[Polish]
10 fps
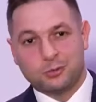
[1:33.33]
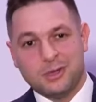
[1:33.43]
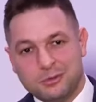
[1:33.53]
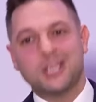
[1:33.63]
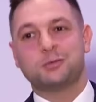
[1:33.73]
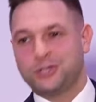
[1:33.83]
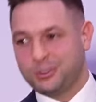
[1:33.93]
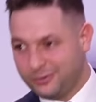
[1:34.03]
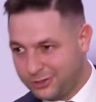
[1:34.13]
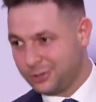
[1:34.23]
my też
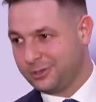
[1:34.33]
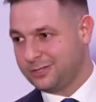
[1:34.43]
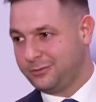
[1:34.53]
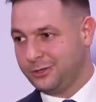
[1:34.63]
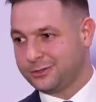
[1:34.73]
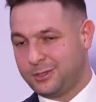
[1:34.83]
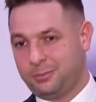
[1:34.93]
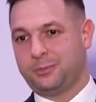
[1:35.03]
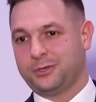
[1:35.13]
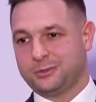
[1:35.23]
musimy wyciągać wnioski
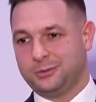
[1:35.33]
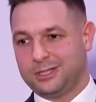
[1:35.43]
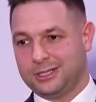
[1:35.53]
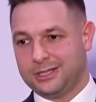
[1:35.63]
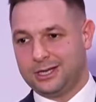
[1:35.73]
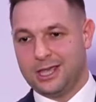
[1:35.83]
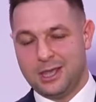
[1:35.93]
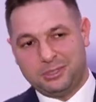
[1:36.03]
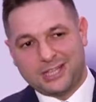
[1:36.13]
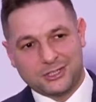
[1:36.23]
po prostu i tak dalej.
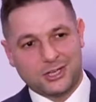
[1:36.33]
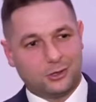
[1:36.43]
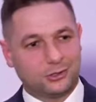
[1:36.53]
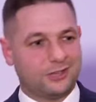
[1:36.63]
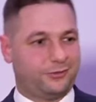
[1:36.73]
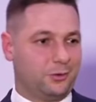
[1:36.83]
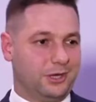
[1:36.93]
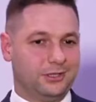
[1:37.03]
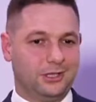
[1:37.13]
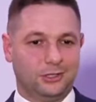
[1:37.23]
Pytacie o TVN.